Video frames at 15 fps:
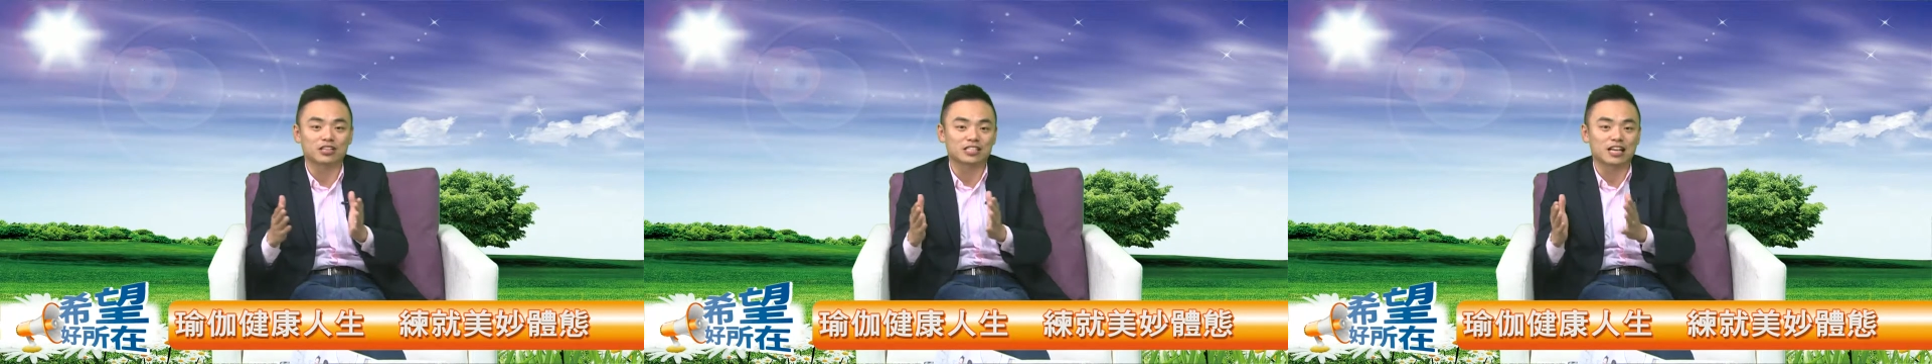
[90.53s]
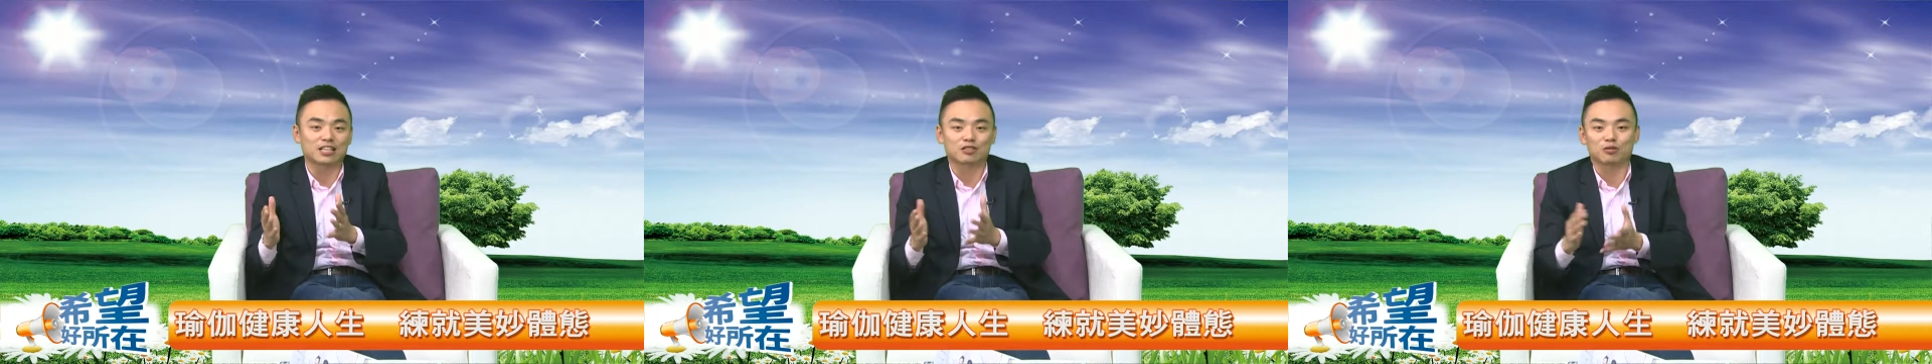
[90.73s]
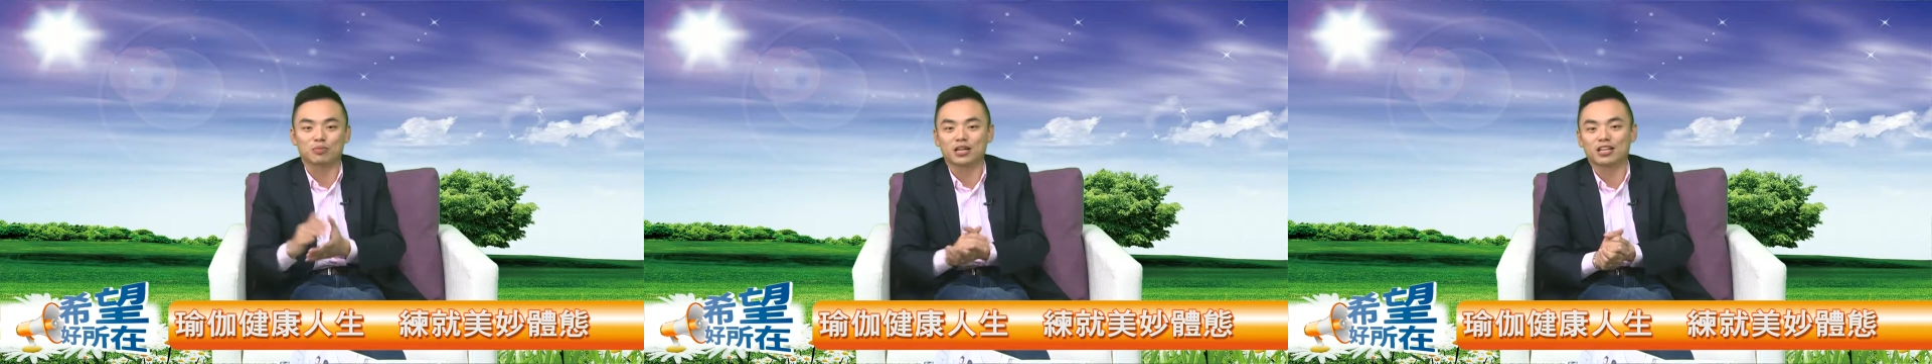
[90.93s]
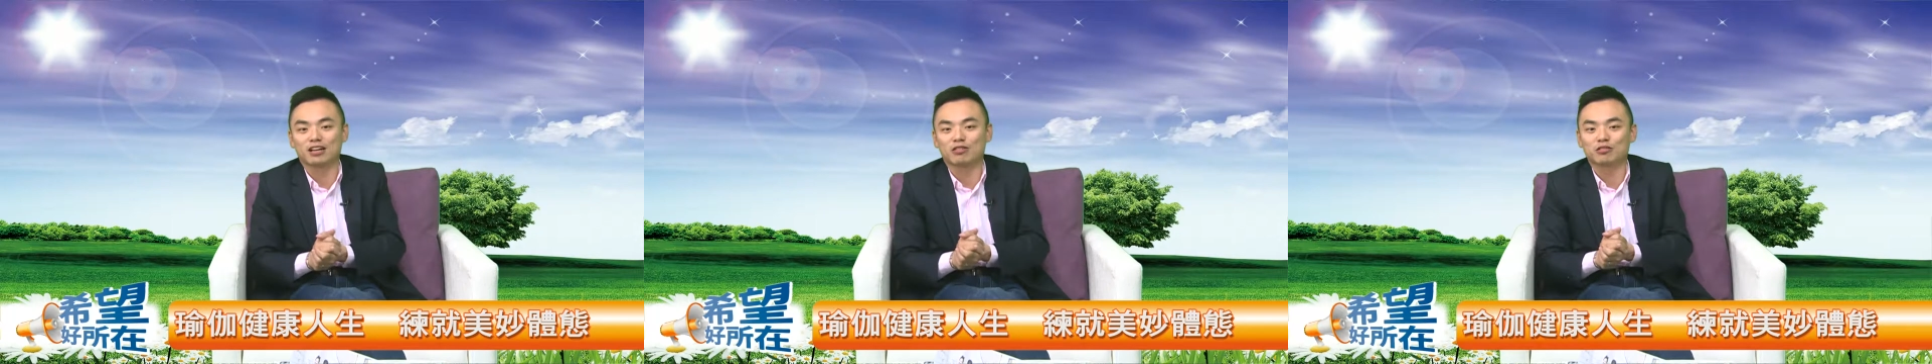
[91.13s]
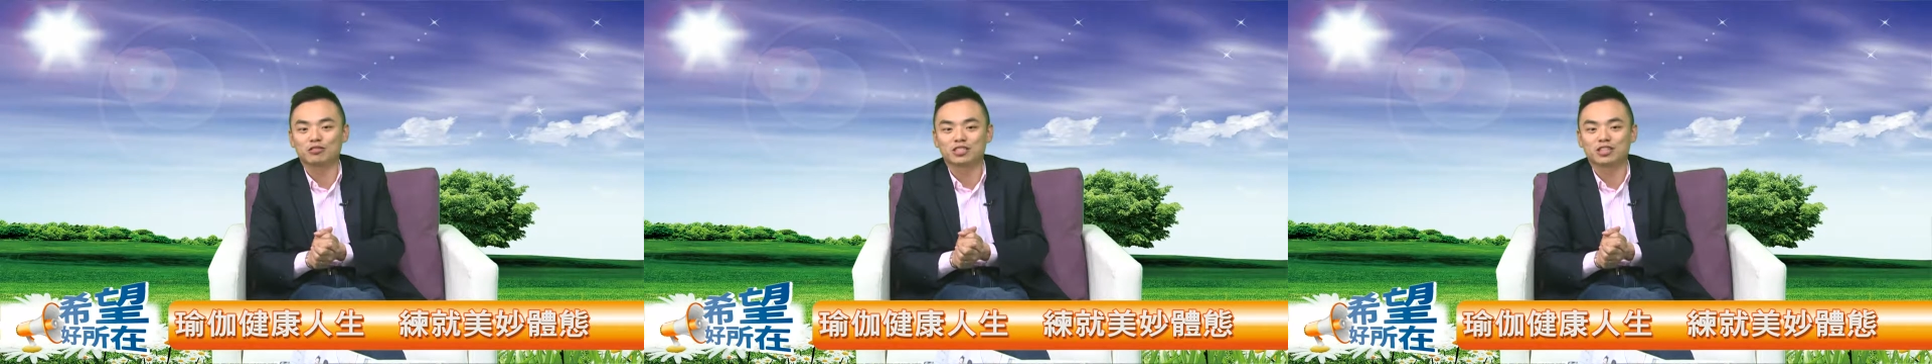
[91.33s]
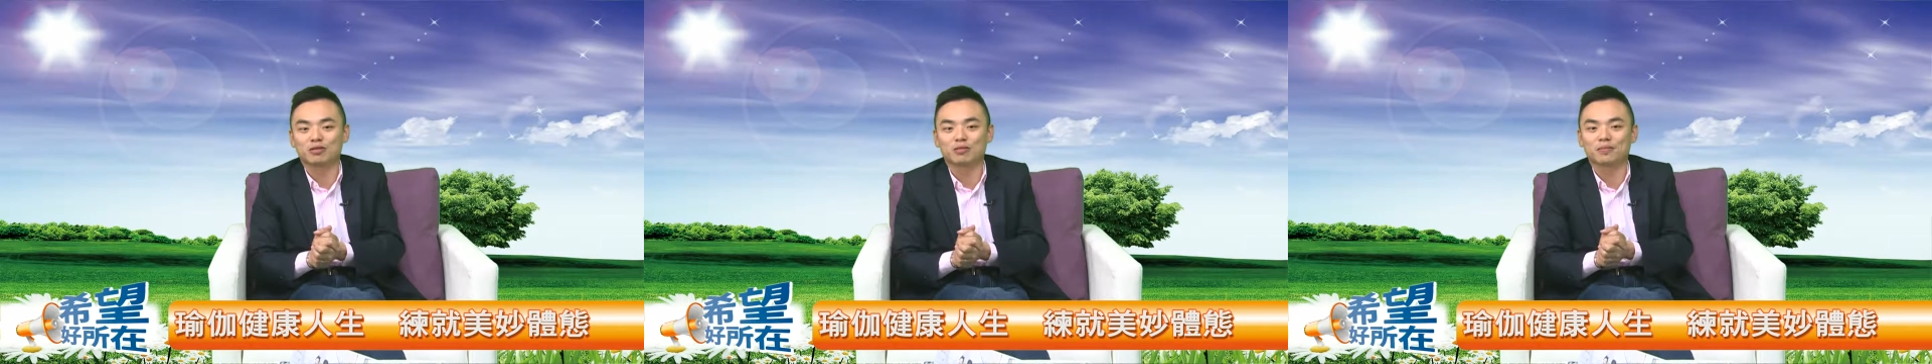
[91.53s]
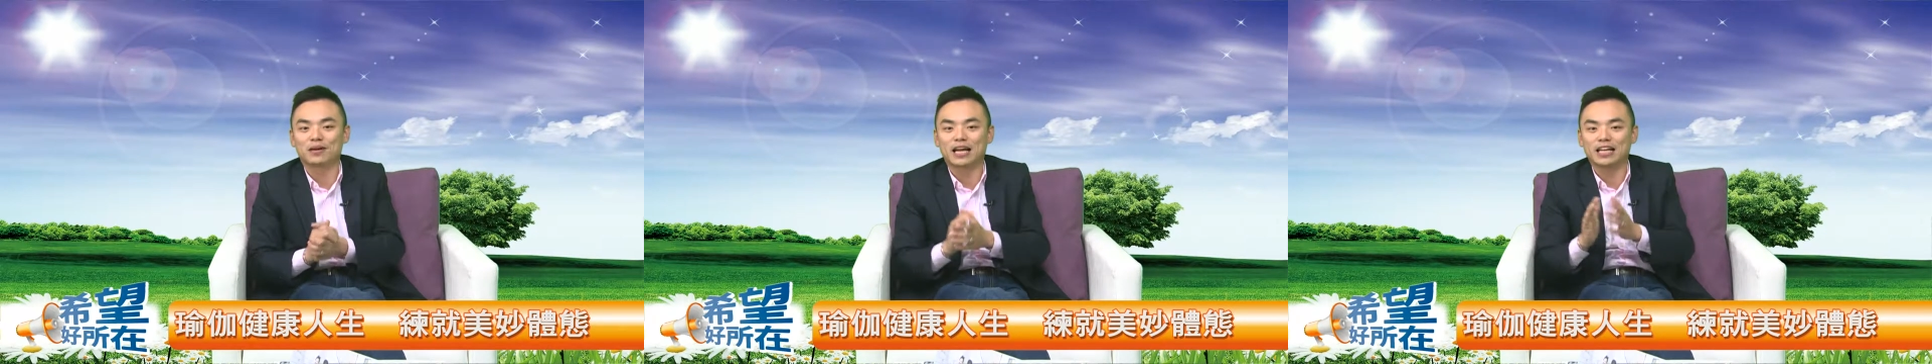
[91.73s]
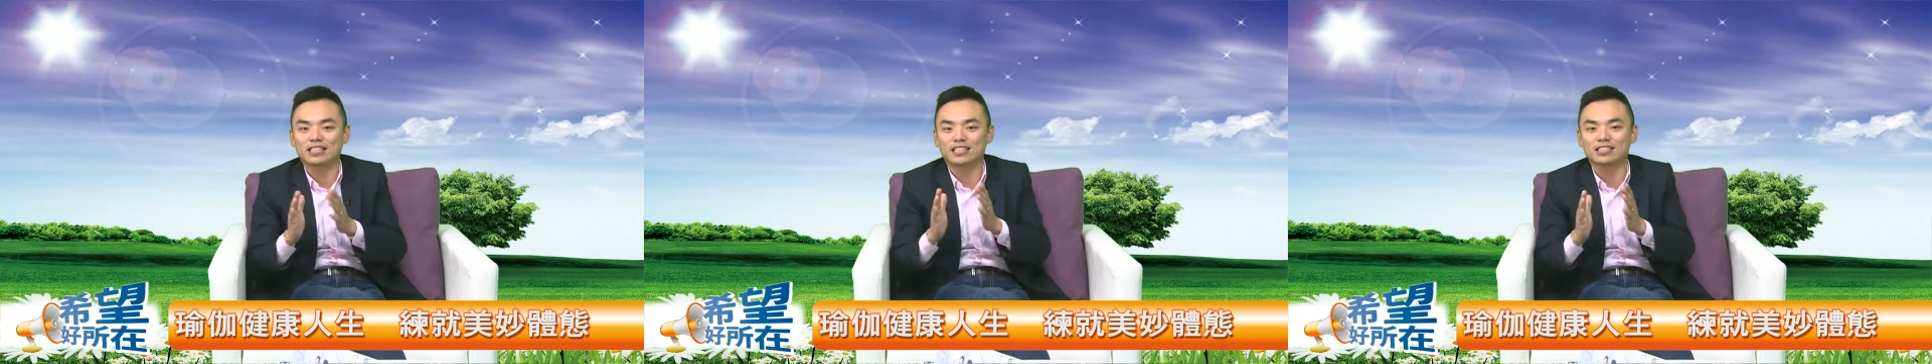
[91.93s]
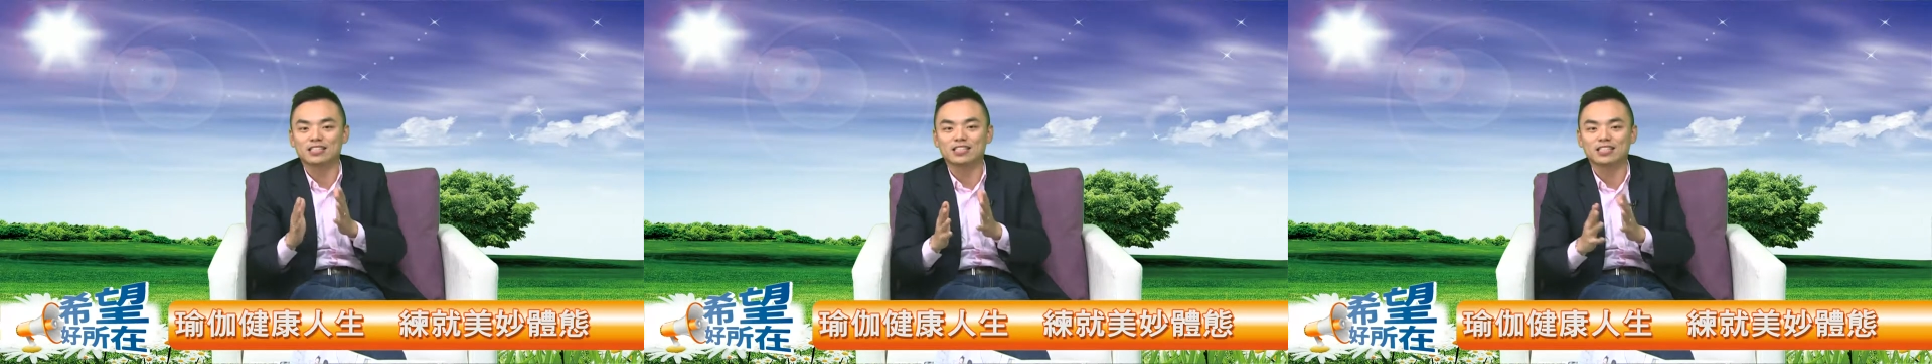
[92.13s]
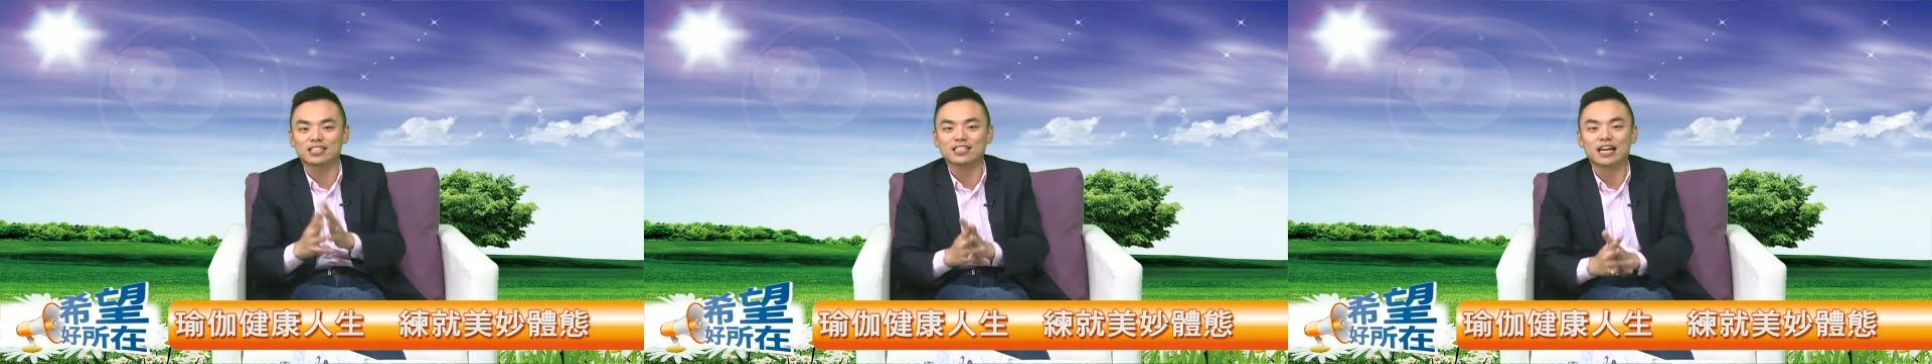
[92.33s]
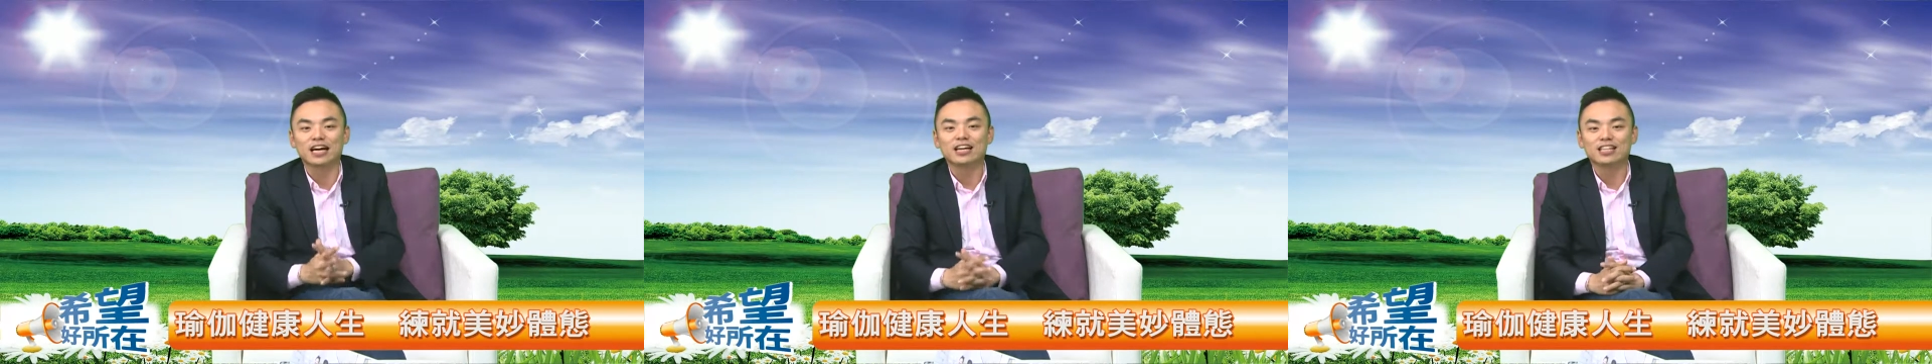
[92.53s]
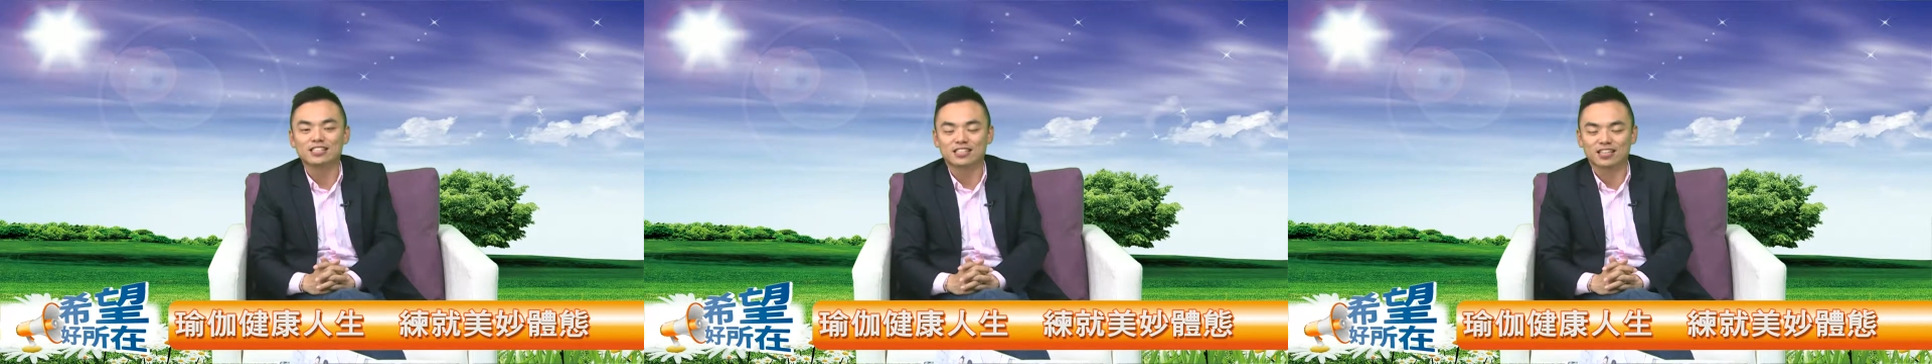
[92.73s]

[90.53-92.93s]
放下手边的遥控器，我们来静静欣赏